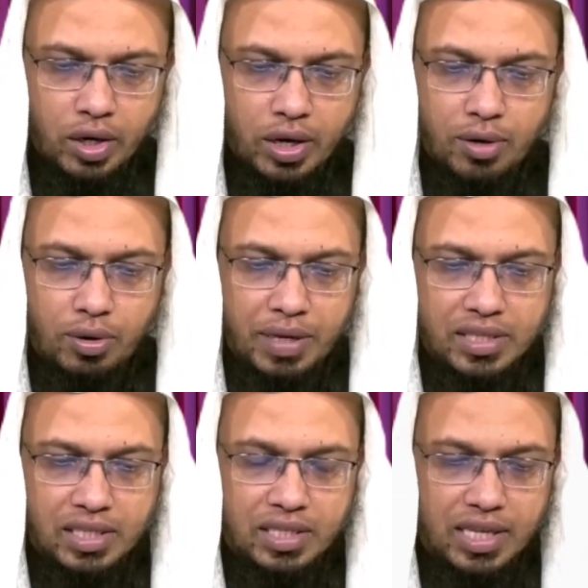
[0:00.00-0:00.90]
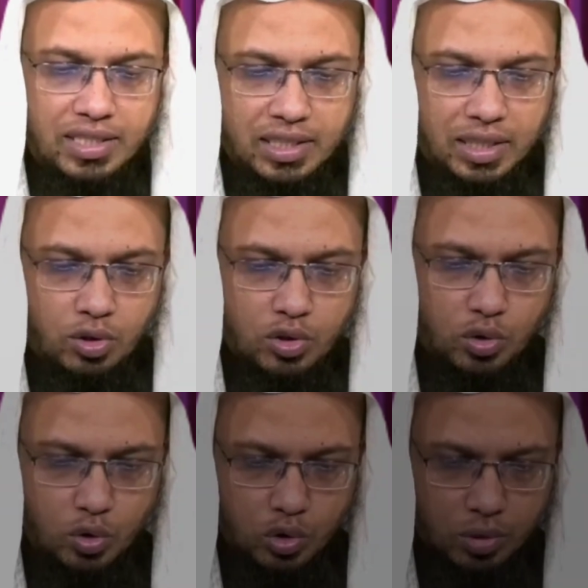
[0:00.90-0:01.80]
হয়ে গেল না আপনি আস্তে আস্তে দেওয়ার চেষ্টা
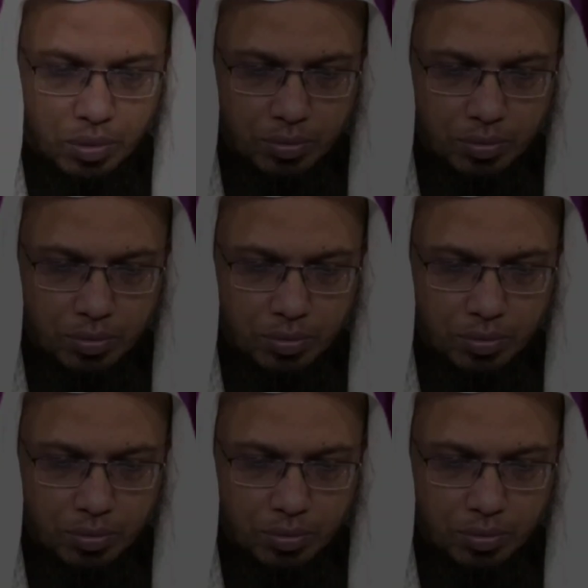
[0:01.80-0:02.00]
করলেন যতটুকু